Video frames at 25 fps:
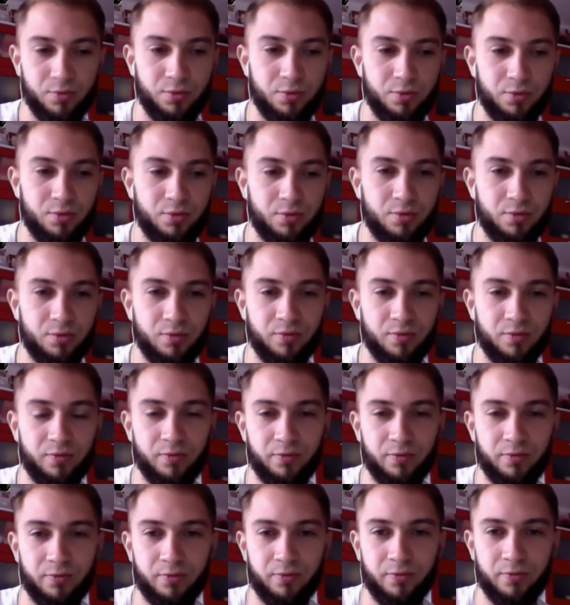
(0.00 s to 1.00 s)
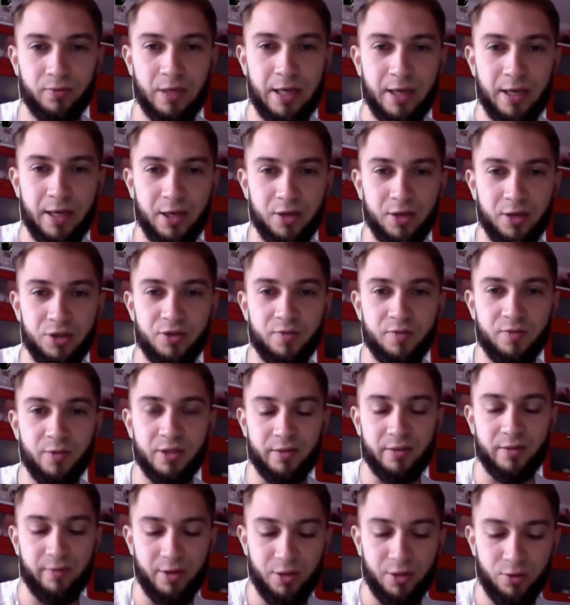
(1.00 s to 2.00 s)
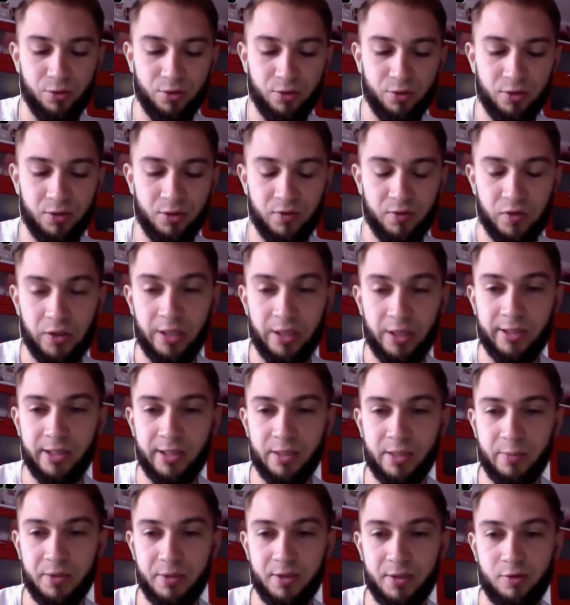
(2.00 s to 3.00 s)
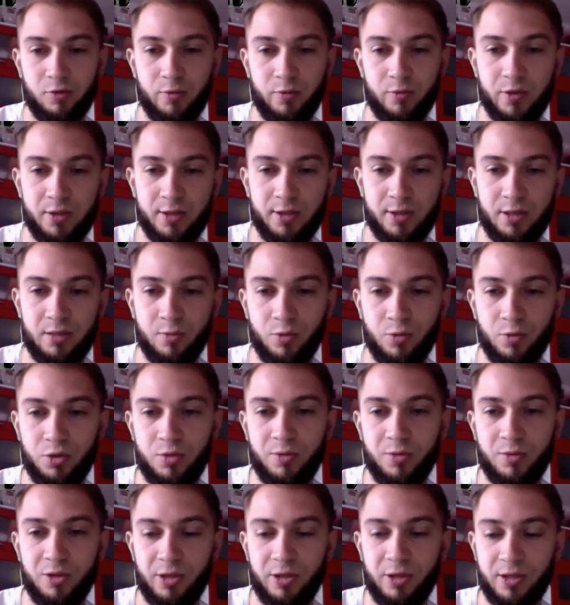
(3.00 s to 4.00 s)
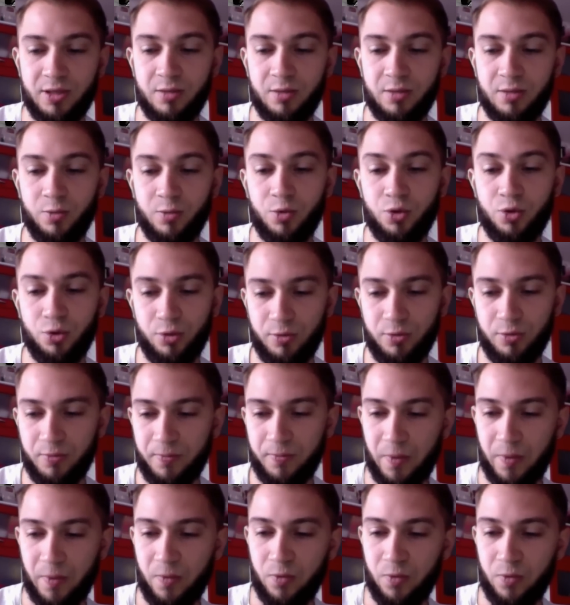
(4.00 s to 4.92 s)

вот, жизнь в Москве идет, и встретились, познакомились с одним очень интересным ученым.